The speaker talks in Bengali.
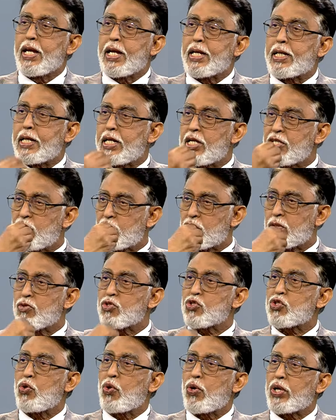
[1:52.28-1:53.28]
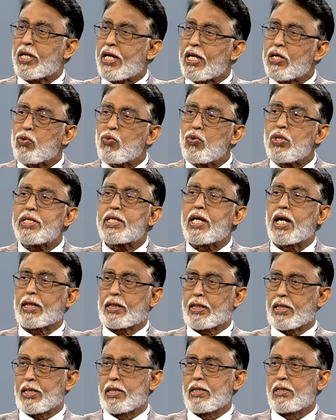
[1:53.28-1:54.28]
এখানে যে সমস্ত অর্গ্যানগুলি
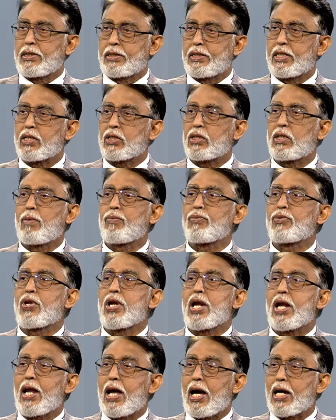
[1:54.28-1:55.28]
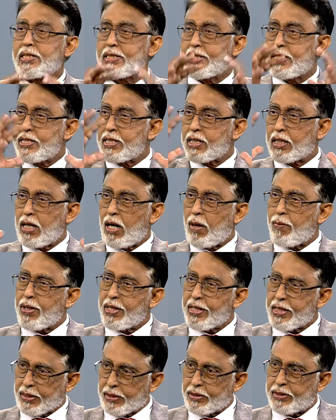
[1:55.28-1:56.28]
থাকে যেরকম ধরেন লাংসের যে
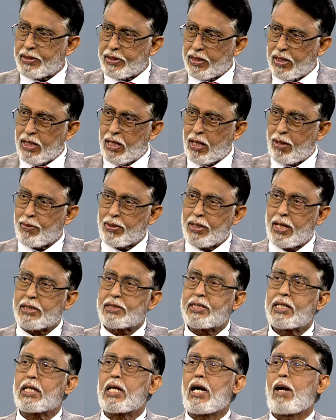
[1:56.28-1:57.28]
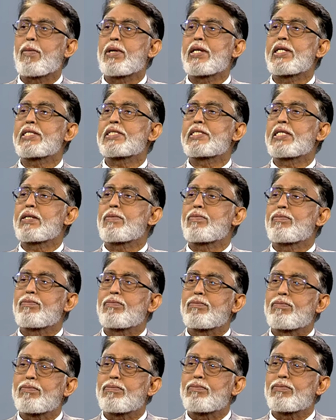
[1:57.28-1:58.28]
কাভারিংস লাংসের কাভারিংসের
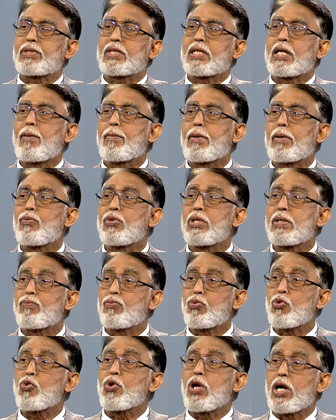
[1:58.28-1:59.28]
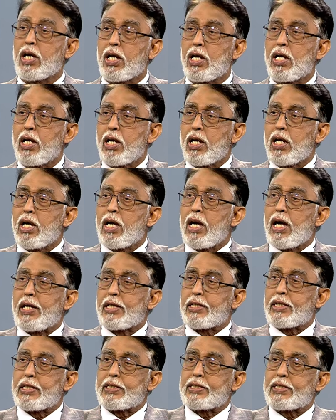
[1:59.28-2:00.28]
আমরা বলি প্লুরা আচ্ছা।
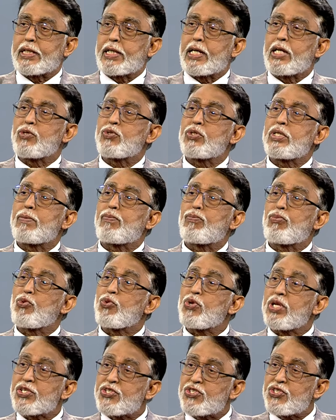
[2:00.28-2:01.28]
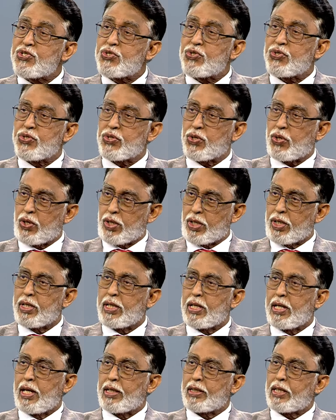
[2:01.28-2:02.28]
যে সেখানে যদি প্লুরিয়েসি যদি হয়
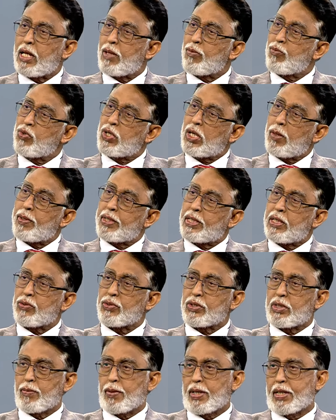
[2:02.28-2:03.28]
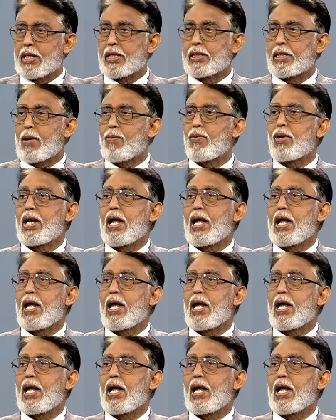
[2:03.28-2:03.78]
তাহলে বুকে ব্যথা হইতে পারে তারপর